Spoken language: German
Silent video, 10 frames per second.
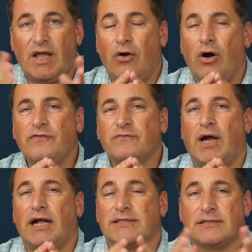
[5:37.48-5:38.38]

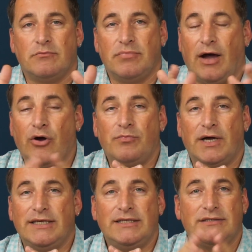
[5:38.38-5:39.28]
oftmals braucht
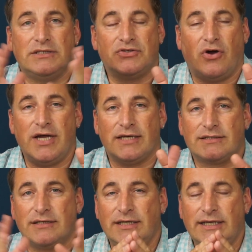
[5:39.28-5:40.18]
man nicht die
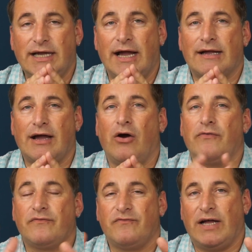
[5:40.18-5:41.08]
teuerste Liga
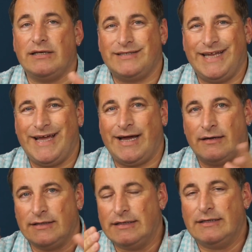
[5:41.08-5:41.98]
kaufen, weil
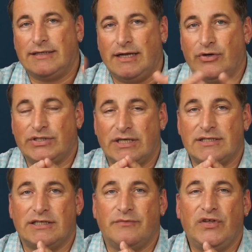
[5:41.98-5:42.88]
der, der euch
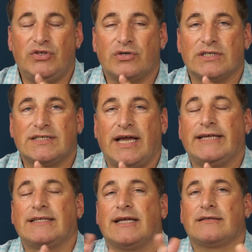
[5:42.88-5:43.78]
das in einem Video
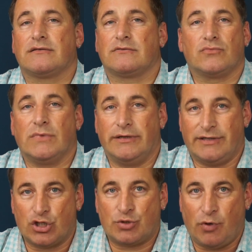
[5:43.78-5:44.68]
gezeigt hat,
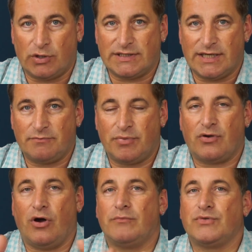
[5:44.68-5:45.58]
gesponsert
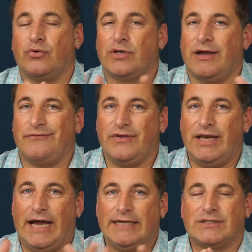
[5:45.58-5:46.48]
bekommt oder
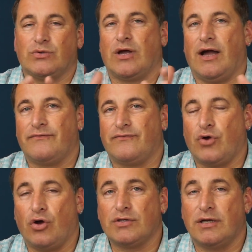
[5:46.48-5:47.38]
vielleicht sogar,
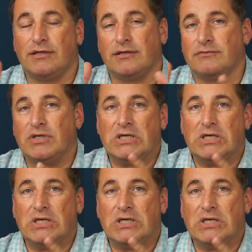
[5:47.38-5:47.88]
äh,